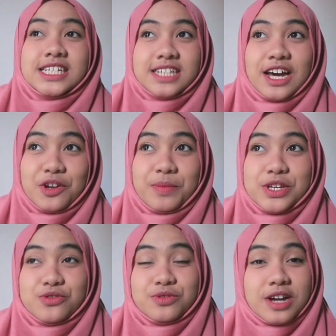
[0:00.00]
Jangan lupa
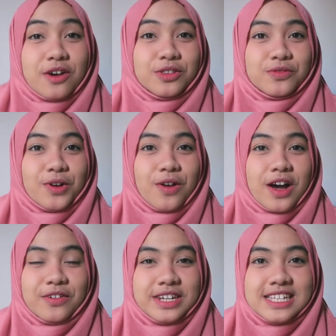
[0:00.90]
juga untuk follow
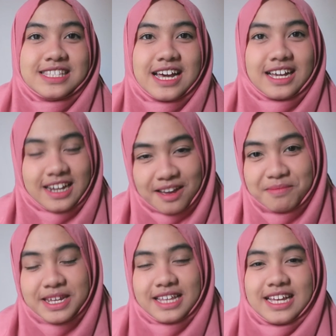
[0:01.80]
aku di
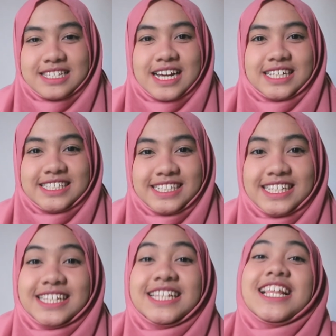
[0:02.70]
Instagram di Atasa
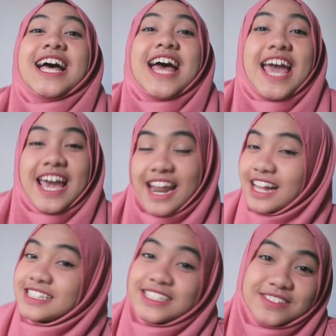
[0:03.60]
Kecil. And
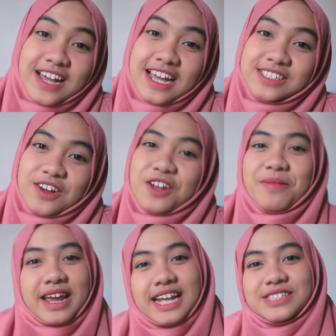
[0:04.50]
I'll see you guys
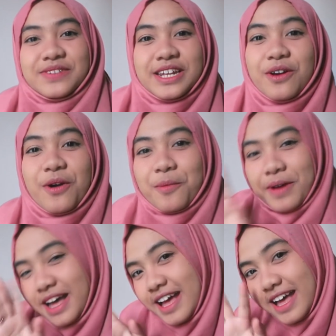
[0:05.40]
on my next video.
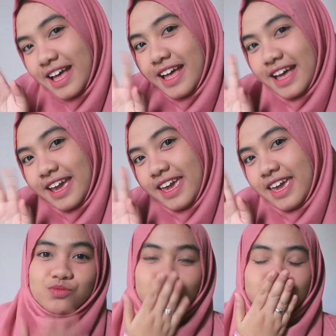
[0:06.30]
Bye!